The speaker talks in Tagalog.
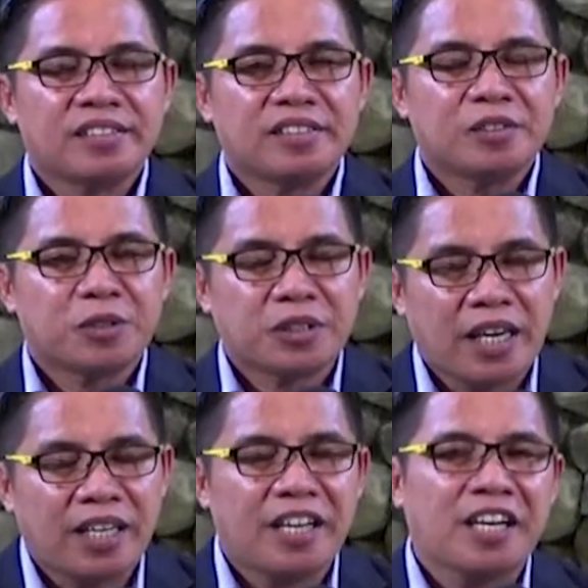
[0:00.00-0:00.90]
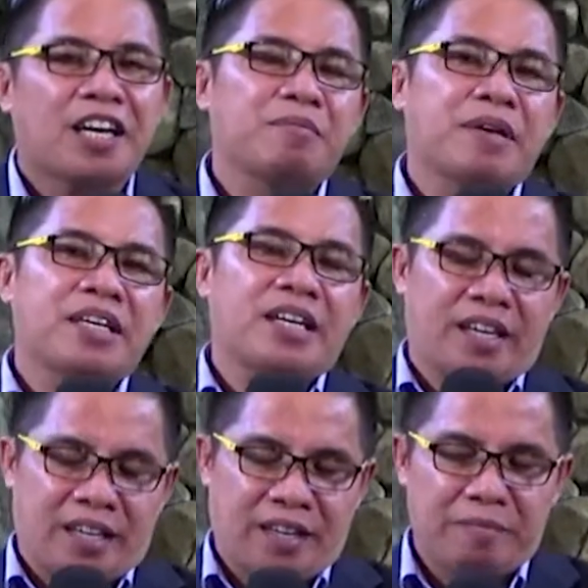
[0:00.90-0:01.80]
Usahay daghan
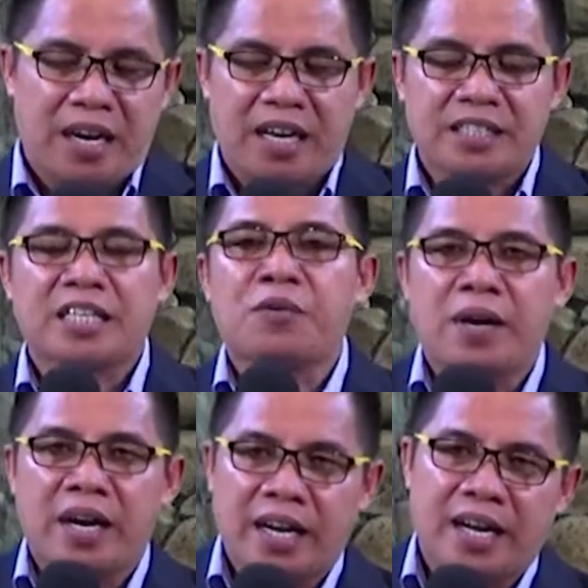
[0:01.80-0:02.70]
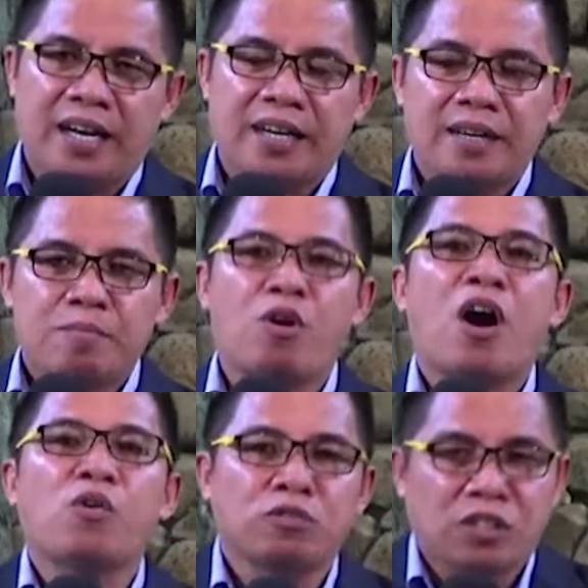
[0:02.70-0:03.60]
bayay mga asawa nga
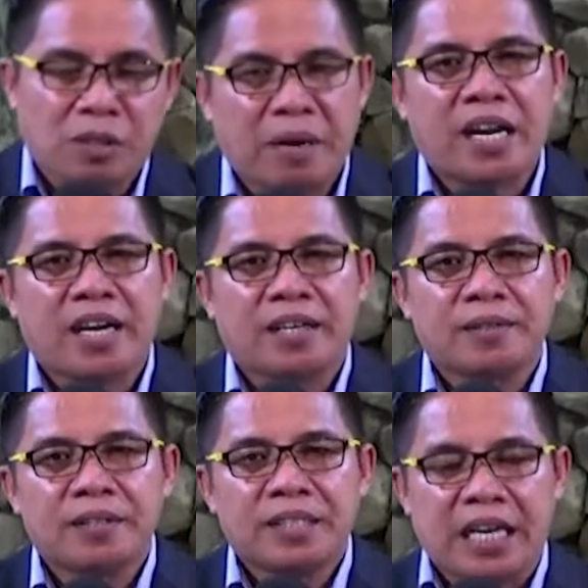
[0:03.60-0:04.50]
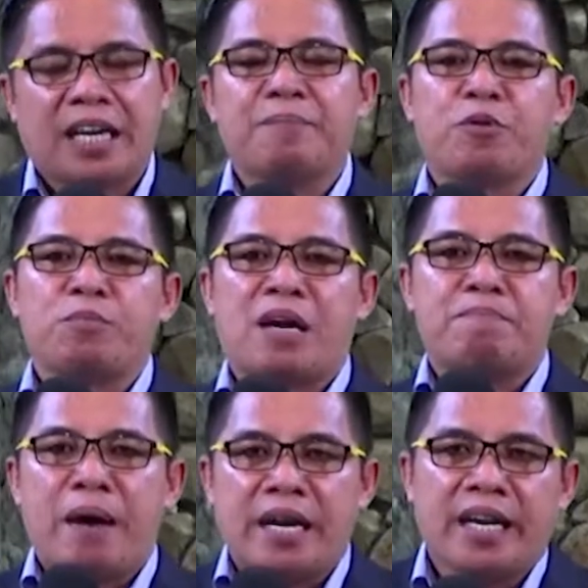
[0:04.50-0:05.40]
muhawod sa bana. Daghan po'y mga
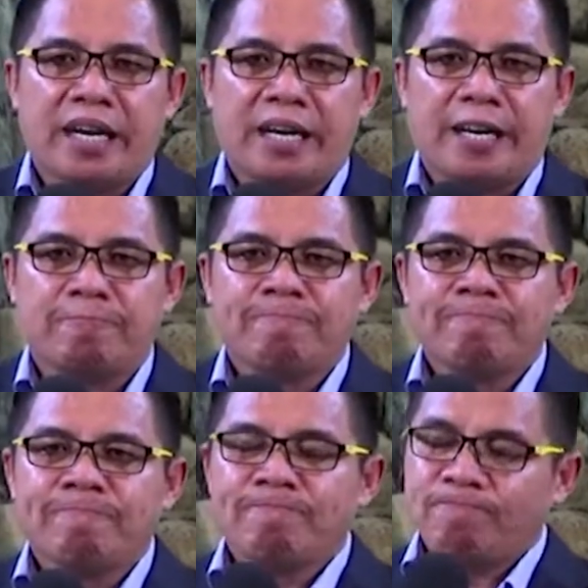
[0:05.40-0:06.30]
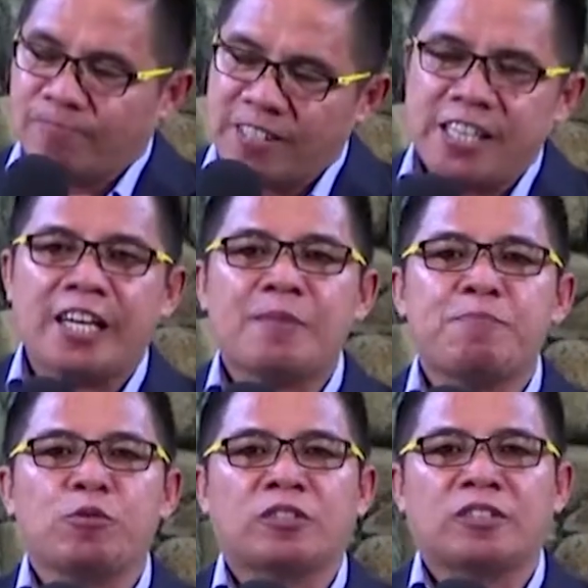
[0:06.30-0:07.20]
bana nga ila ra
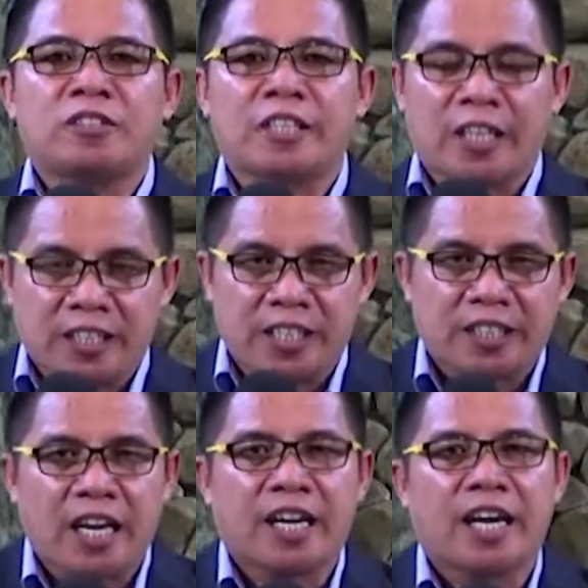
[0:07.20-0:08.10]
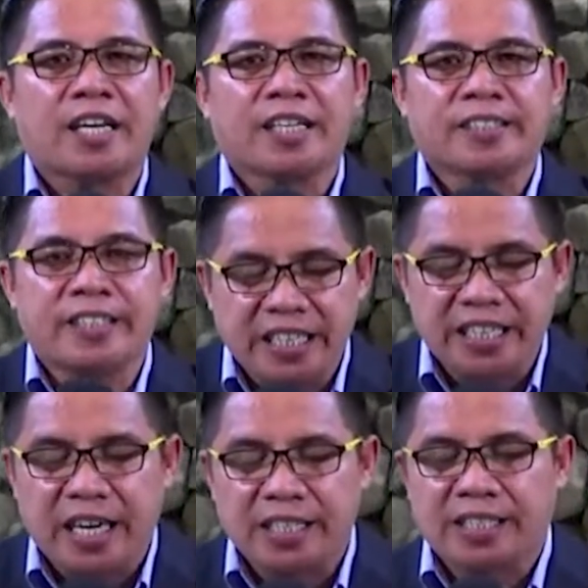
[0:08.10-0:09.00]
pong yatak-yatakan ang
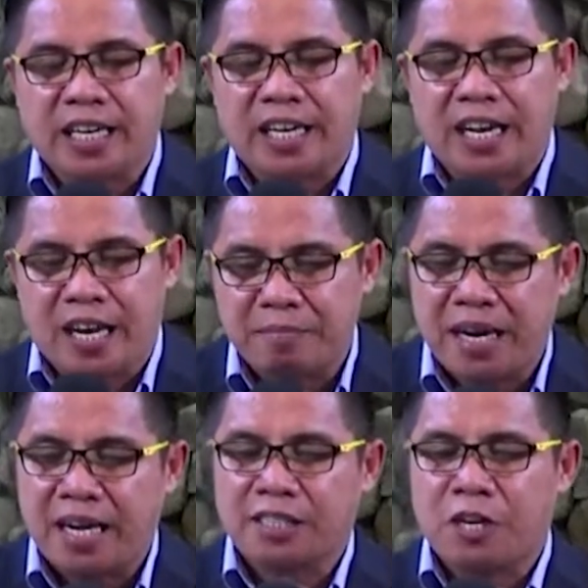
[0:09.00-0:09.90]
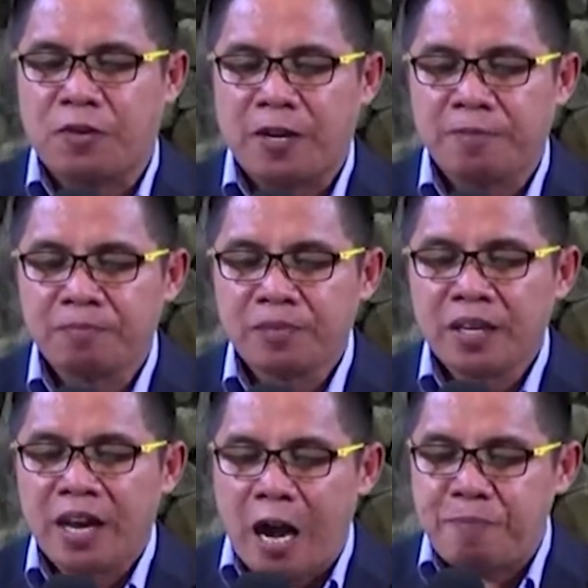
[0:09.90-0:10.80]
dignidad sa ilahang mga asawa.
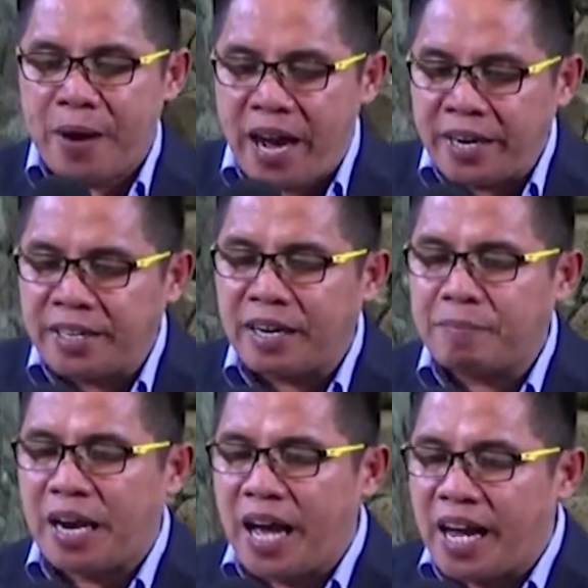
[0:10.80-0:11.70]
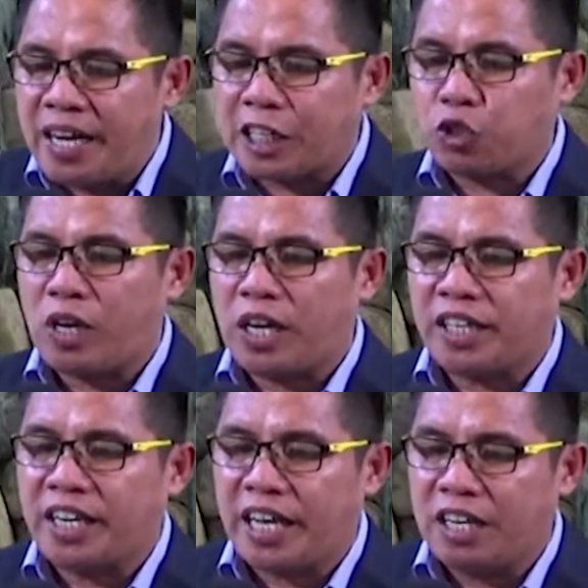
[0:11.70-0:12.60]
Apan ang balaang kasulatan
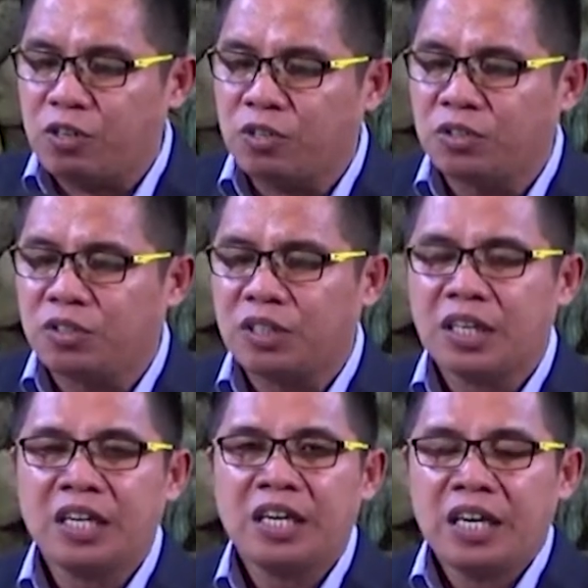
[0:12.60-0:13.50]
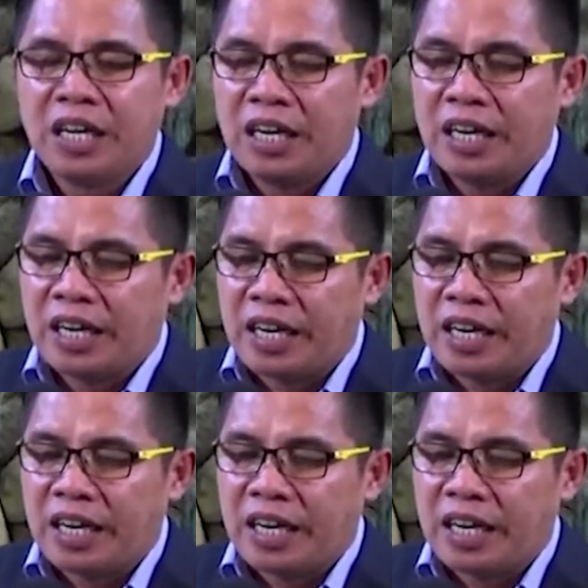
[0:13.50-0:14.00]
nagaingon nga